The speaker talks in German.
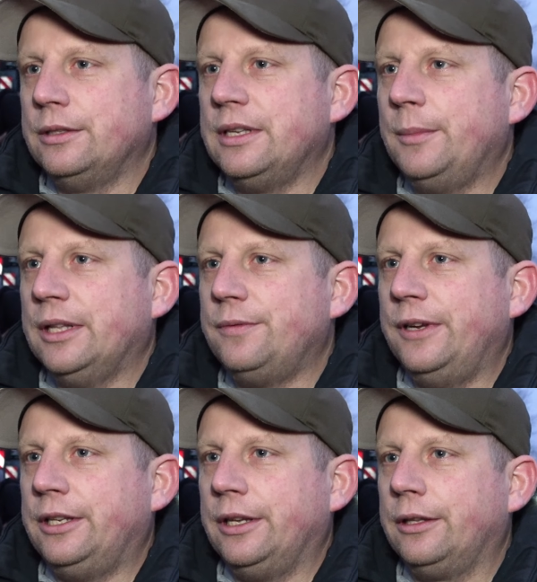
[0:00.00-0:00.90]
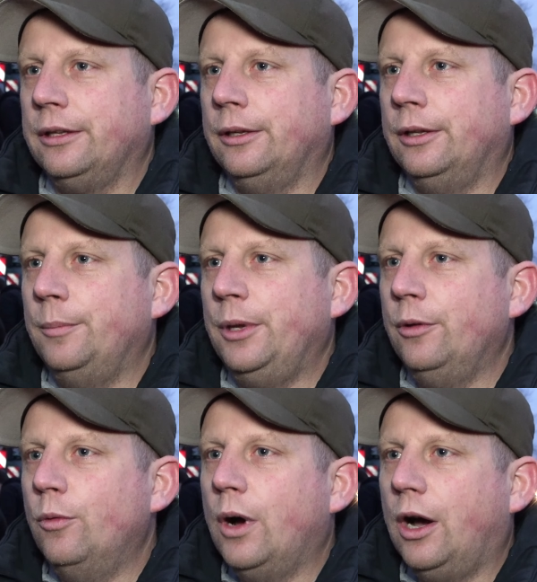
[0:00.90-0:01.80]
uns eben ganz wichtig. Äh, Im
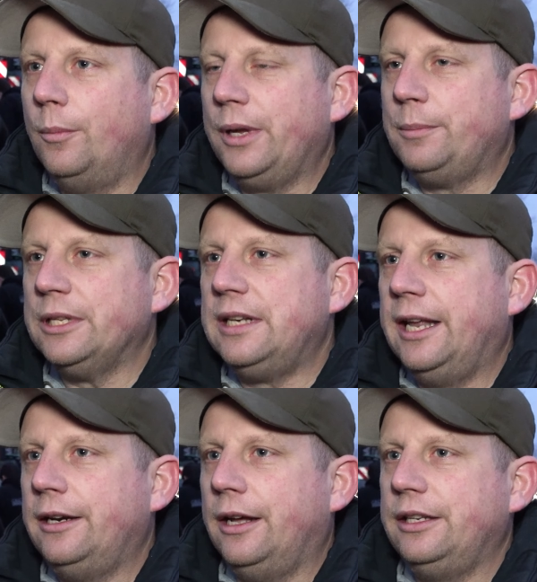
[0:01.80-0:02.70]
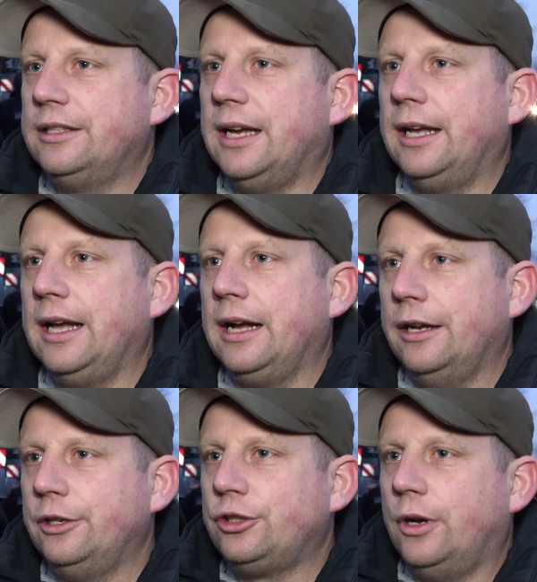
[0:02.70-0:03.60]
EU-Raum gibt es Länder, die zahlen gar
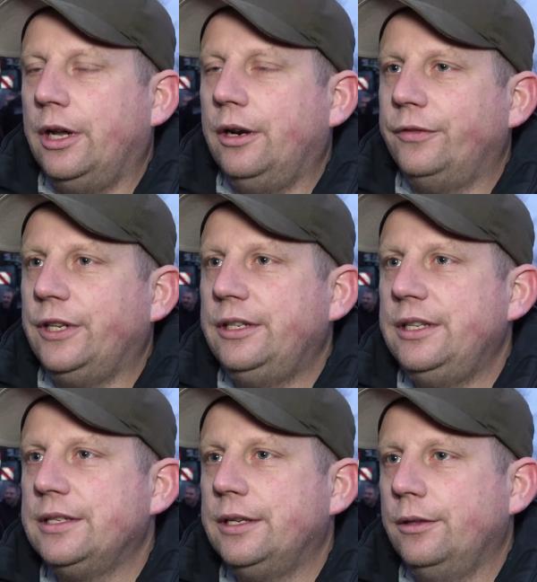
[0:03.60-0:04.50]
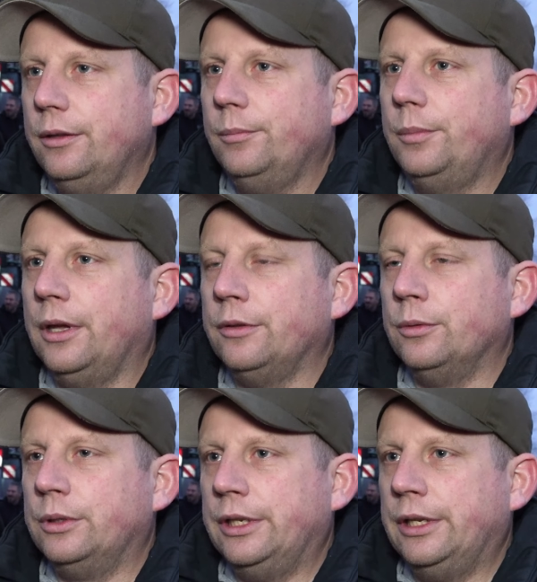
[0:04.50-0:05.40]
keine Steuern auf den Diesel,
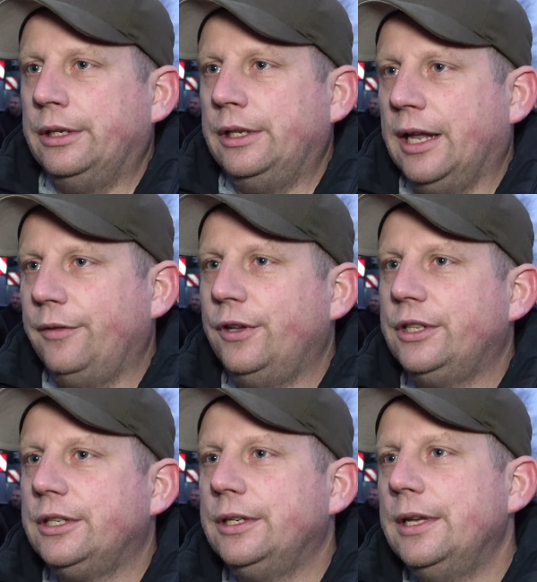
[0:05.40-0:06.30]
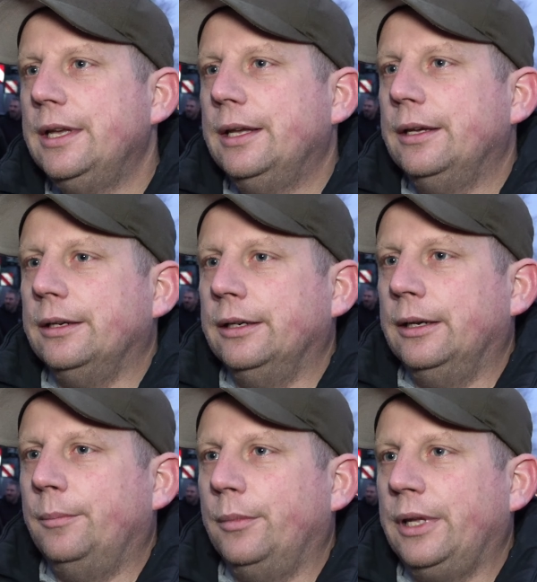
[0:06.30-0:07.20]
also die, die Landwirte.
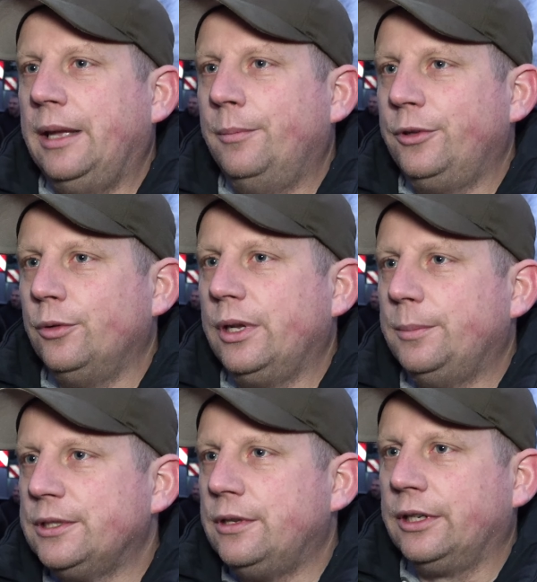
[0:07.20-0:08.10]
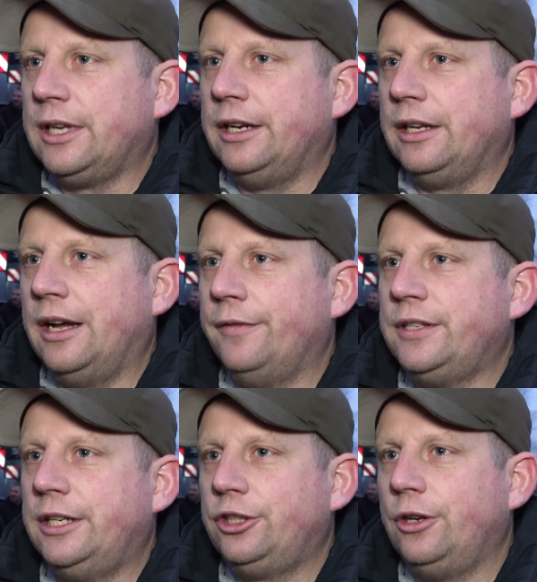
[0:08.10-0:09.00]
Ähm, ebenso gibt es dort keine
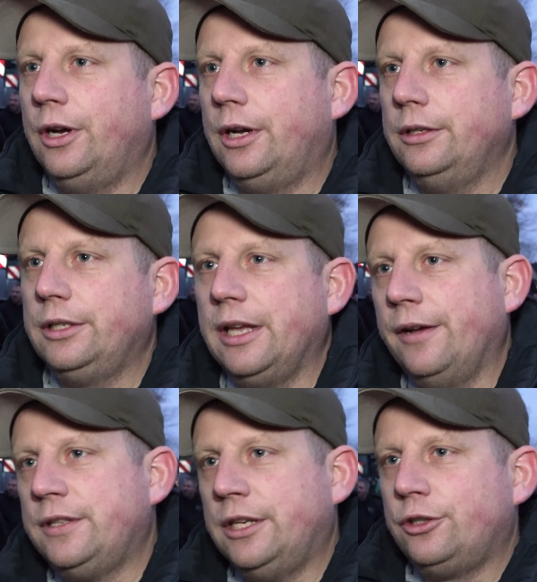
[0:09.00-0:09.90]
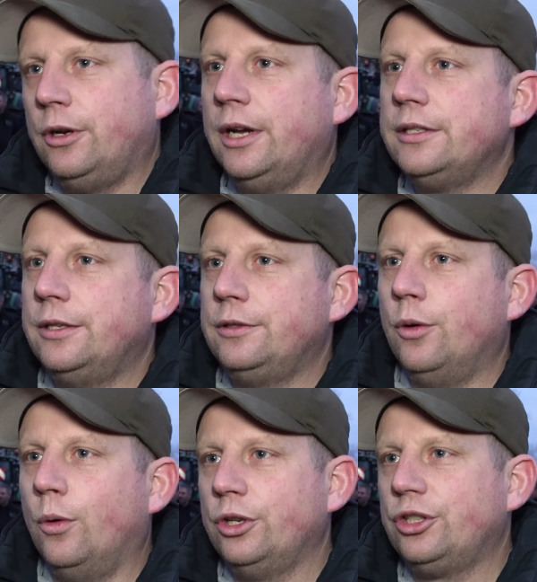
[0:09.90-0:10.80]
Kfz-Steuer. Die Kfz-Steuer ist
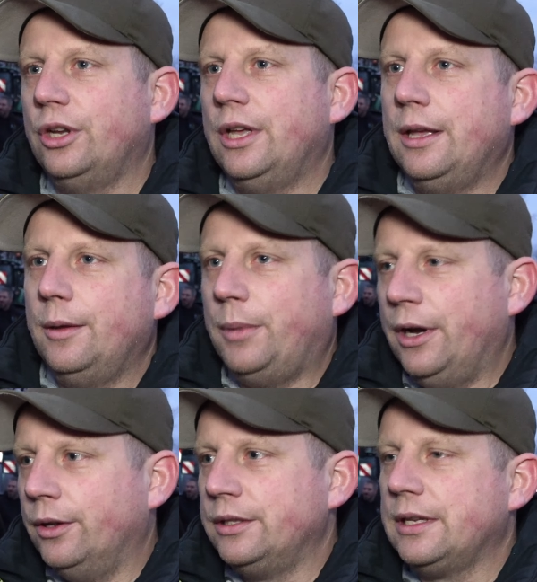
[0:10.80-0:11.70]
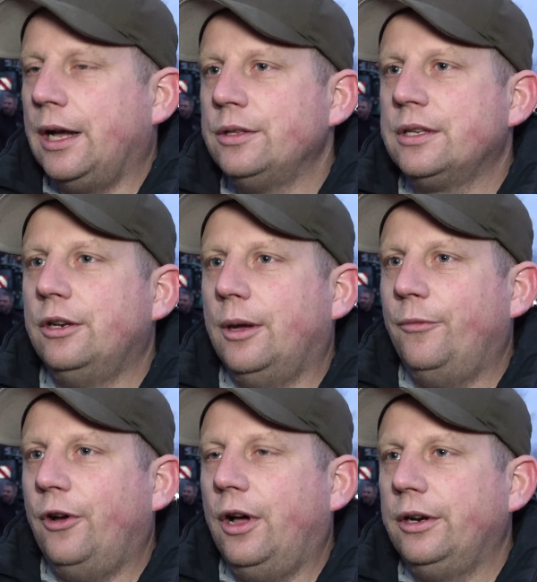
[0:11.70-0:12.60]
historisch bei uns
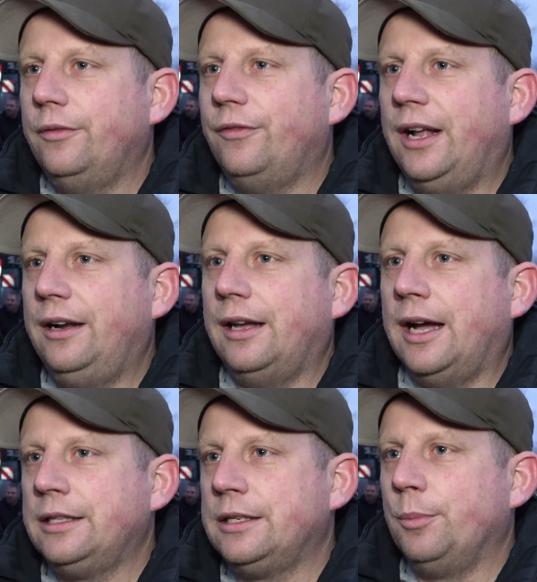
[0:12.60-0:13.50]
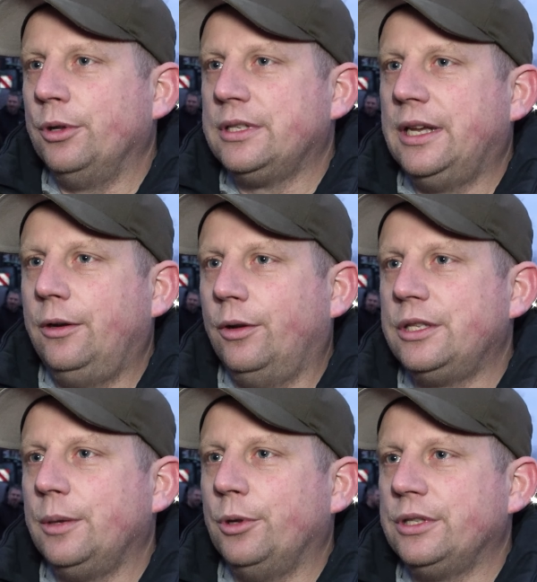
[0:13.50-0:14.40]
rausgenommen worden, weil 80 Prozent,
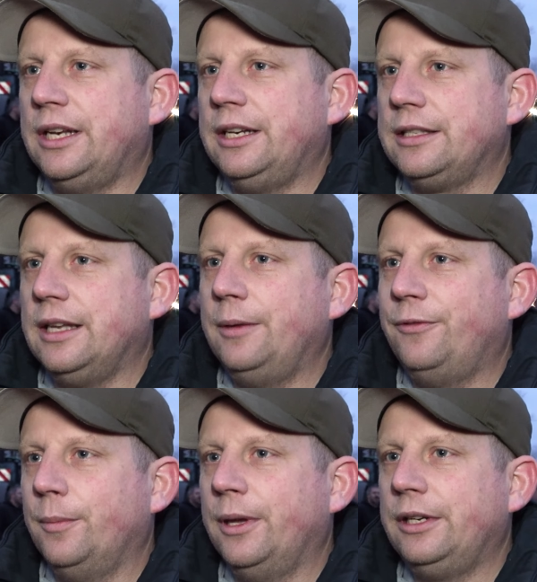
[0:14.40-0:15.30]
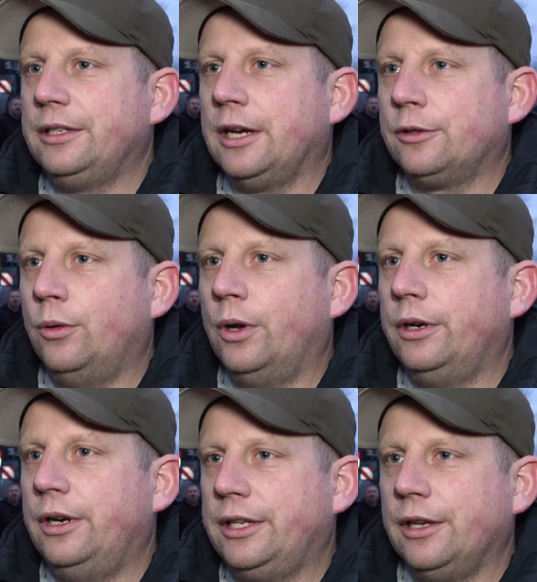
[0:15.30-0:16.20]
90 Prozent der Zeit verbringen die
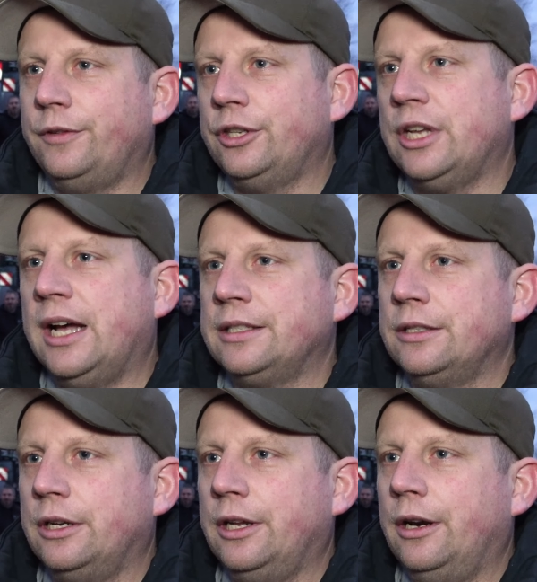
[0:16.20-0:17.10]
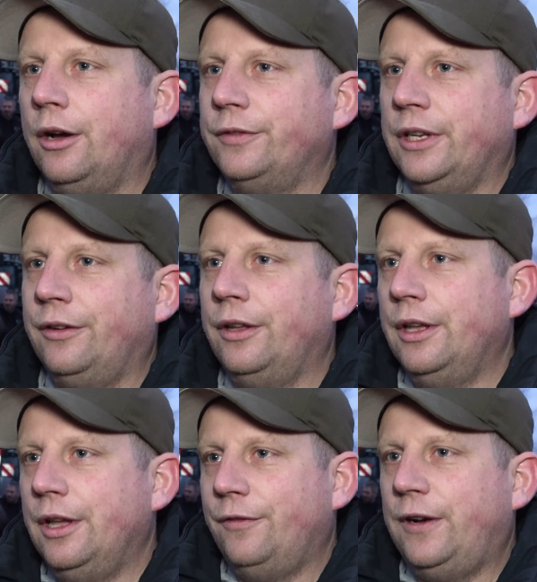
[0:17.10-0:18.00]
Traktoren nicht auf der Straße, sondern auf den
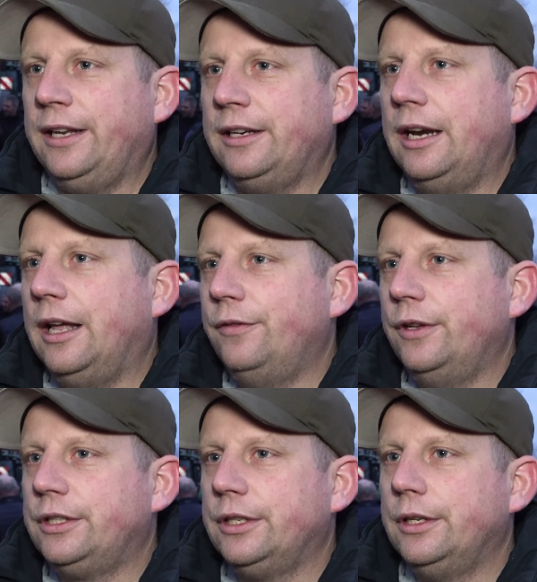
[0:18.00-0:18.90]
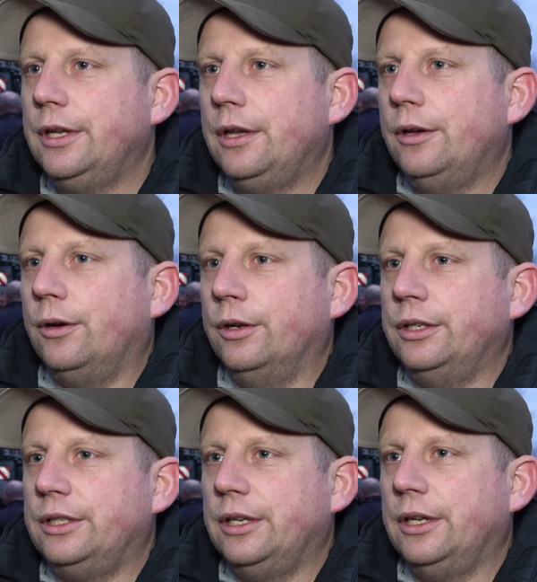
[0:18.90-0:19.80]
Flächen der Landwirte.
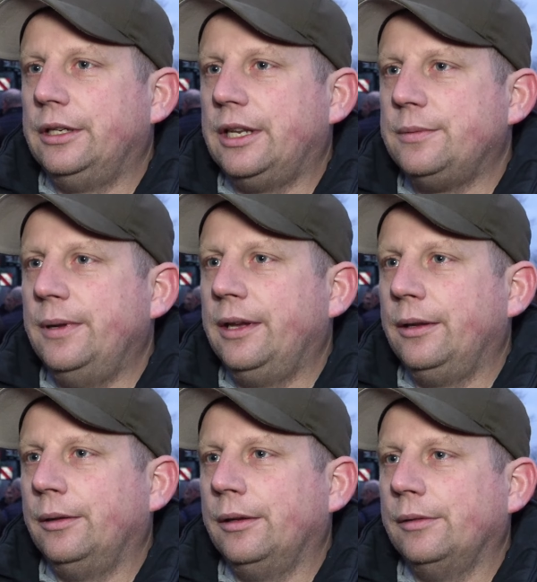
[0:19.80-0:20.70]
Und äh, deswegen